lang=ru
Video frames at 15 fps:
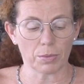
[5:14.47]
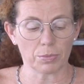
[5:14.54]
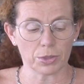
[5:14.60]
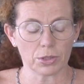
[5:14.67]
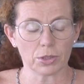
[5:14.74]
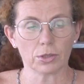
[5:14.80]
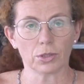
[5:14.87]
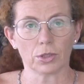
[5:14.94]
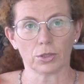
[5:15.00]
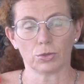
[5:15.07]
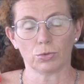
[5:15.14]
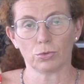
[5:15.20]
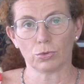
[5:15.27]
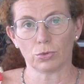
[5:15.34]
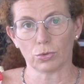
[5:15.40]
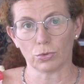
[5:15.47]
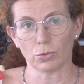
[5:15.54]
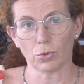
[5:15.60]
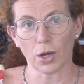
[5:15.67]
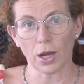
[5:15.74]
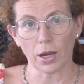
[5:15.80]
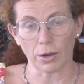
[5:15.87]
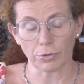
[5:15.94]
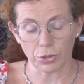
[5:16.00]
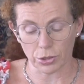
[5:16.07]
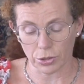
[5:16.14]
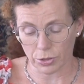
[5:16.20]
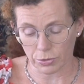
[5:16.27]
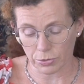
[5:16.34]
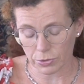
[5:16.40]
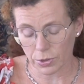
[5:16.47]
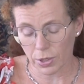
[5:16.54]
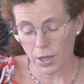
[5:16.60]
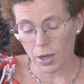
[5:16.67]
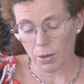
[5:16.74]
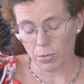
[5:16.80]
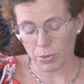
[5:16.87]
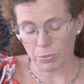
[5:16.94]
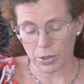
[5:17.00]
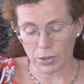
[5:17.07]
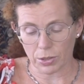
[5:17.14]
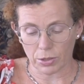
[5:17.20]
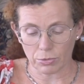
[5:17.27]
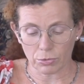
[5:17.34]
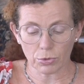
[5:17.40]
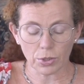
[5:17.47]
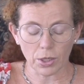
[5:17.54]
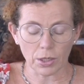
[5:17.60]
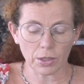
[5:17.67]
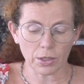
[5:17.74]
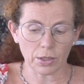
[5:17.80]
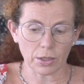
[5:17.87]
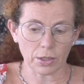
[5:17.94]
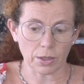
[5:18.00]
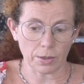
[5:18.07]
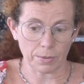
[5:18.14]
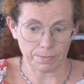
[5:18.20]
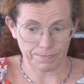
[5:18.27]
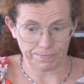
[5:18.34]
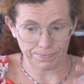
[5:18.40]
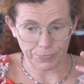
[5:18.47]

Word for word: аппетиты растут у халявщиков по мере того, как эм,